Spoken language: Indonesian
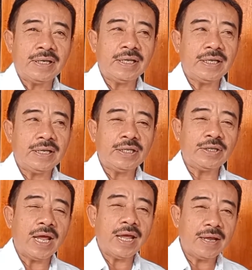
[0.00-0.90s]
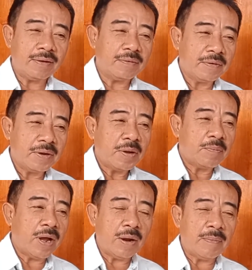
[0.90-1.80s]
jadi itulah
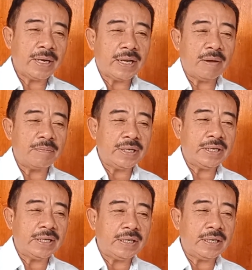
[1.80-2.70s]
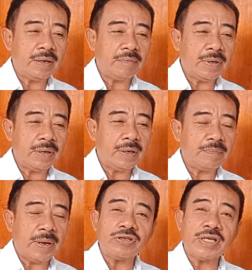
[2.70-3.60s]
pengalaman kami di
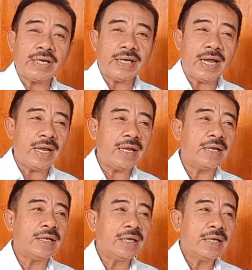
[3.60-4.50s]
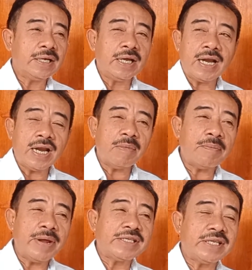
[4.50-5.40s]
pariwisata dengan nama
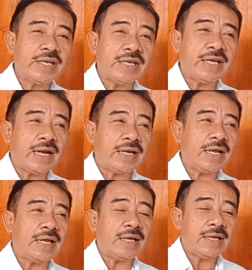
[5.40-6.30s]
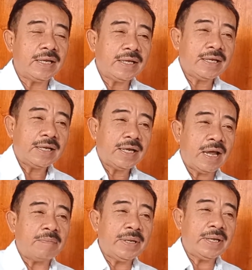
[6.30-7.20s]
mention ini karena
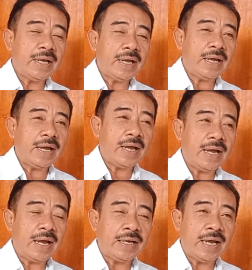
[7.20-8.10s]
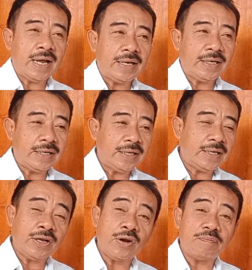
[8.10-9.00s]
kami ada
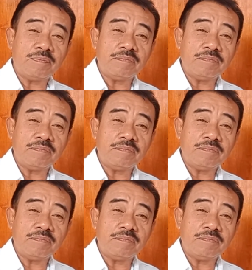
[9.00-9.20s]
di grup